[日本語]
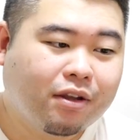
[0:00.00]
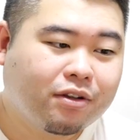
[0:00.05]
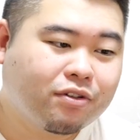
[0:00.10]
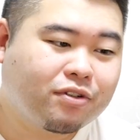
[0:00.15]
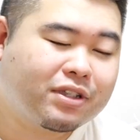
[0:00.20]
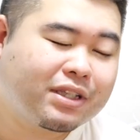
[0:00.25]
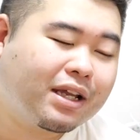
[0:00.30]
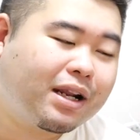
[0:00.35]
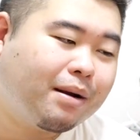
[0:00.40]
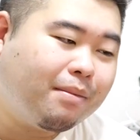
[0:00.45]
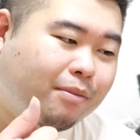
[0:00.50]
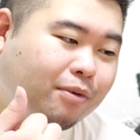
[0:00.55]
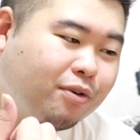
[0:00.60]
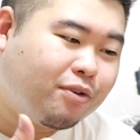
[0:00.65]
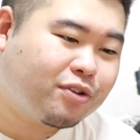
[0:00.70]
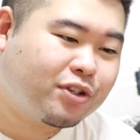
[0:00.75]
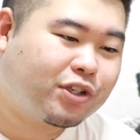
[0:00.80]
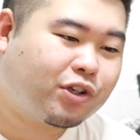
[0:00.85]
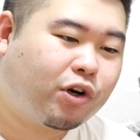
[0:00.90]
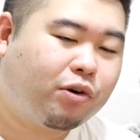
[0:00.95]
そしたら
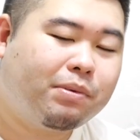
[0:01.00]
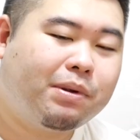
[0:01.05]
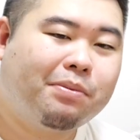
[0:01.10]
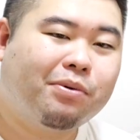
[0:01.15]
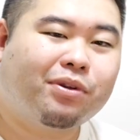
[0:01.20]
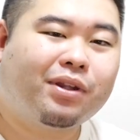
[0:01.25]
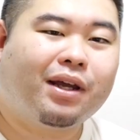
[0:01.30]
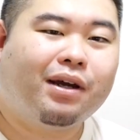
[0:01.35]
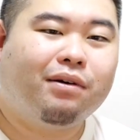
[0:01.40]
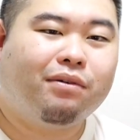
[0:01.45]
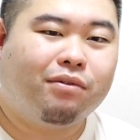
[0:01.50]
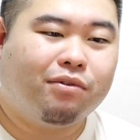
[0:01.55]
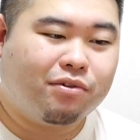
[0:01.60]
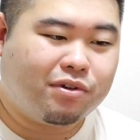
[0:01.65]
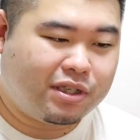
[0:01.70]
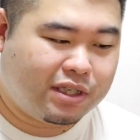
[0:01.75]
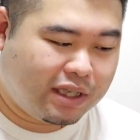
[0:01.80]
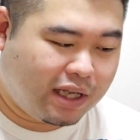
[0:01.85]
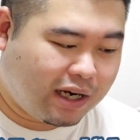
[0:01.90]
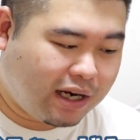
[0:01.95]
申し込みボタンを
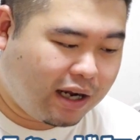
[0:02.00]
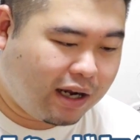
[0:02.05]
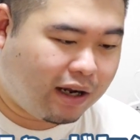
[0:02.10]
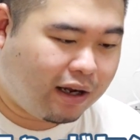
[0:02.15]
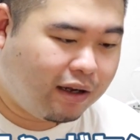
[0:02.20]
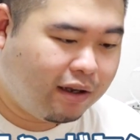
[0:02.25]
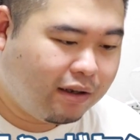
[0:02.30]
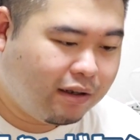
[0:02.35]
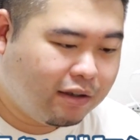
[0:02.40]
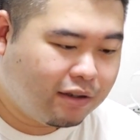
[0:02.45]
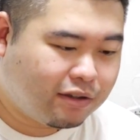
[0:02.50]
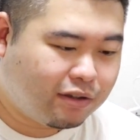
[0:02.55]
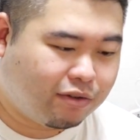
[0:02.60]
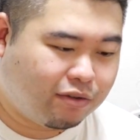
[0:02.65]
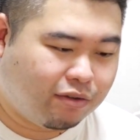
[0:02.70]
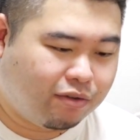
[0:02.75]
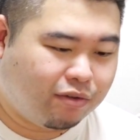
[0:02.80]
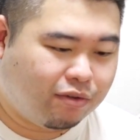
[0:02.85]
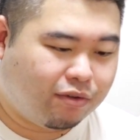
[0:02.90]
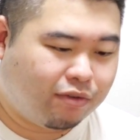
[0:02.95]
押したら、そ
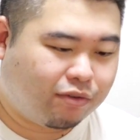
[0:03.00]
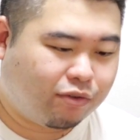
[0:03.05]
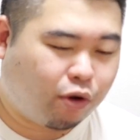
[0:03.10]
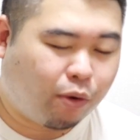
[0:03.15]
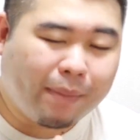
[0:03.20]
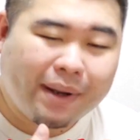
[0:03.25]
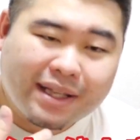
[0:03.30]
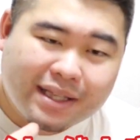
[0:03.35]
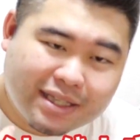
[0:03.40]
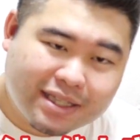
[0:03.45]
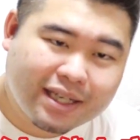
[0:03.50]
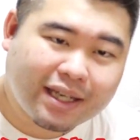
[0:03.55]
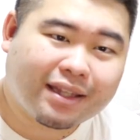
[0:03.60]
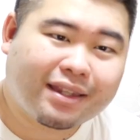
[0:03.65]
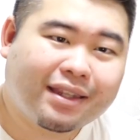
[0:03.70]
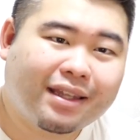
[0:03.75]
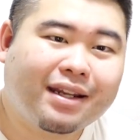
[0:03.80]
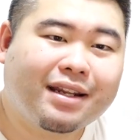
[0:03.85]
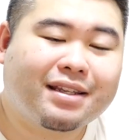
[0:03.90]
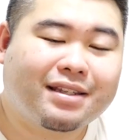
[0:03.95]
の、止まっ
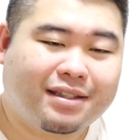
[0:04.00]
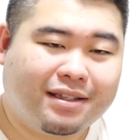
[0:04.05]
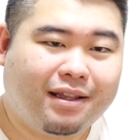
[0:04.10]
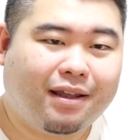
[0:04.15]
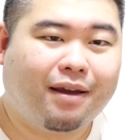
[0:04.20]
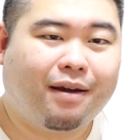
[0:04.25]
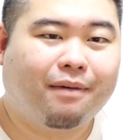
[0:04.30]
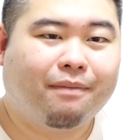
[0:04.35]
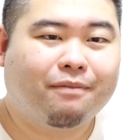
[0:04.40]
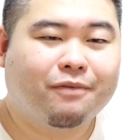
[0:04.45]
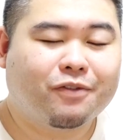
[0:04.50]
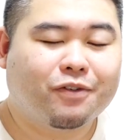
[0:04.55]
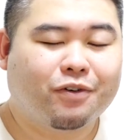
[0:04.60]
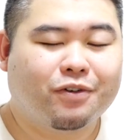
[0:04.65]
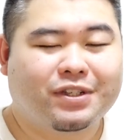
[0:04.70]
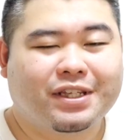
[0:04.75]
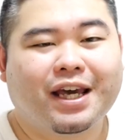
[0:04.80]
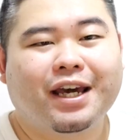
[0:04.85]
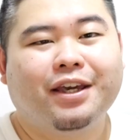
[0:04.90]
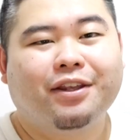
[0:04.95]
ちゃってですね、そ
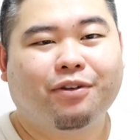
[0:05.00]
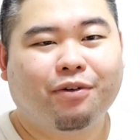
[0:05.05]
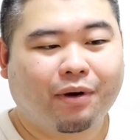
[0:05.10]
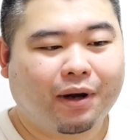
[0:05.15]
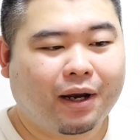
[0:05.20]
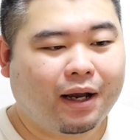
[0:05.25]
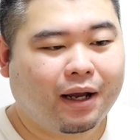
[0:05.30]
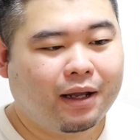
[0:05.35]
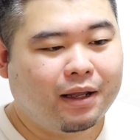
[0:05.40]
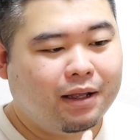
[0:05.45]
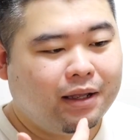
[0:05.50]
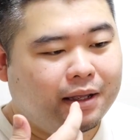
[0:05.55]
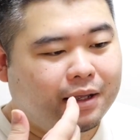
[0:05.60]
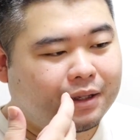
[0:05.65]
のサイトが。